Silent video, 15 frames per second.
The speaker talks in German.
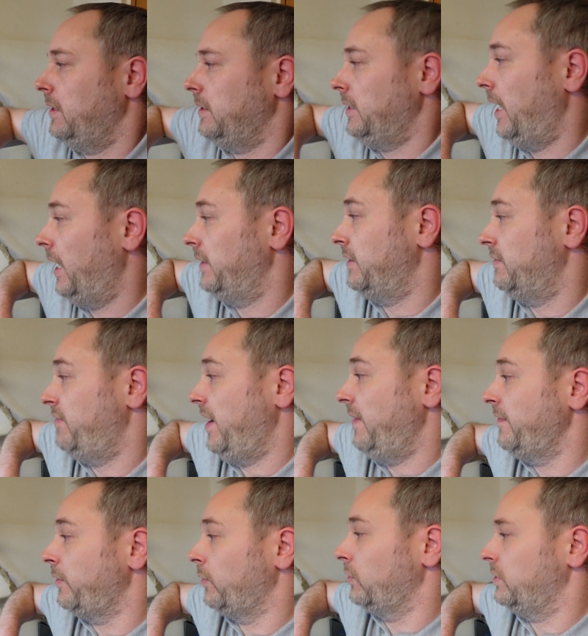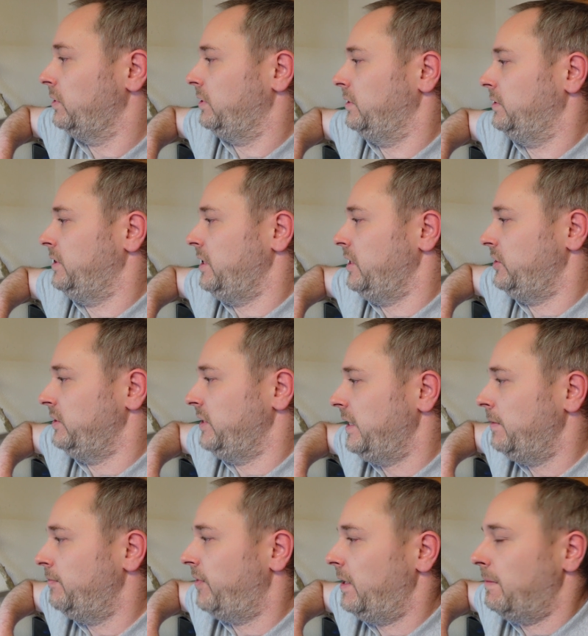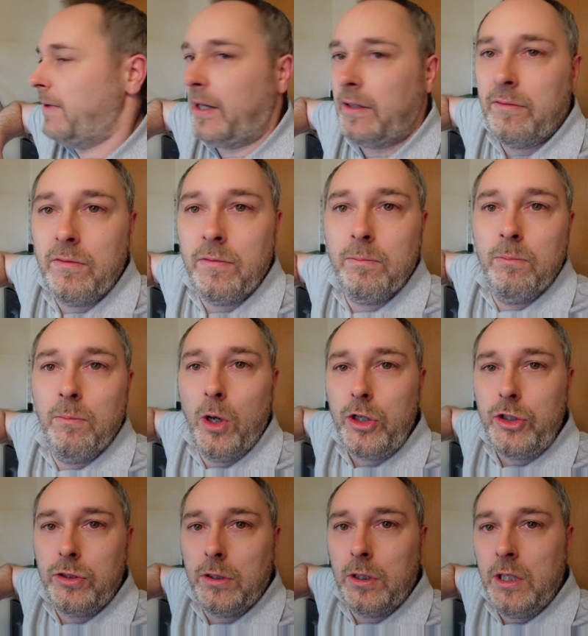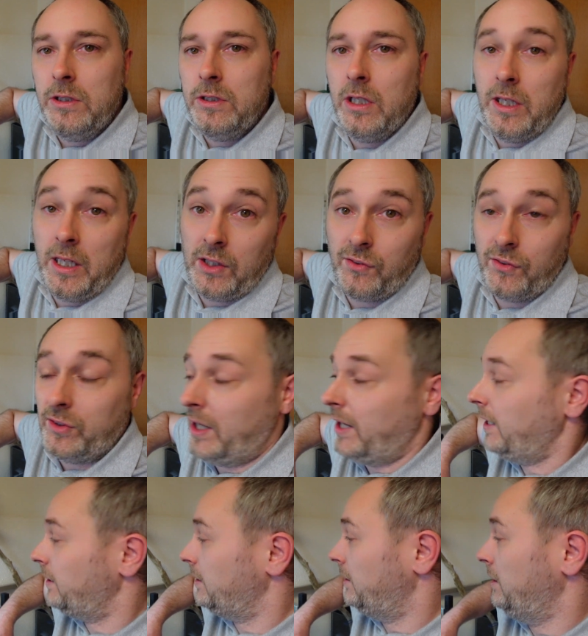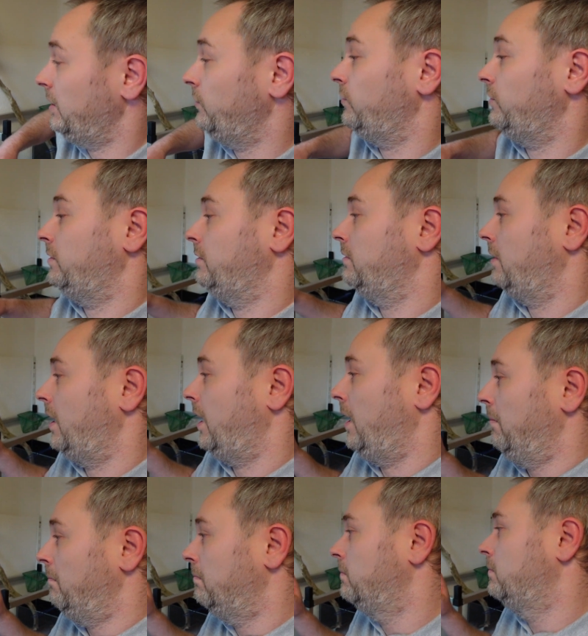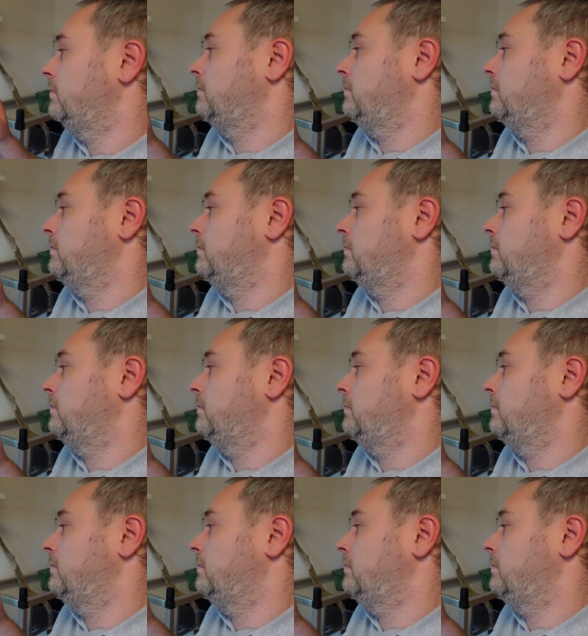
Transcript: Ja, eine Veränderung, die ich in jedem Falle machen möchte in den nächsten Tagen, ist ähm,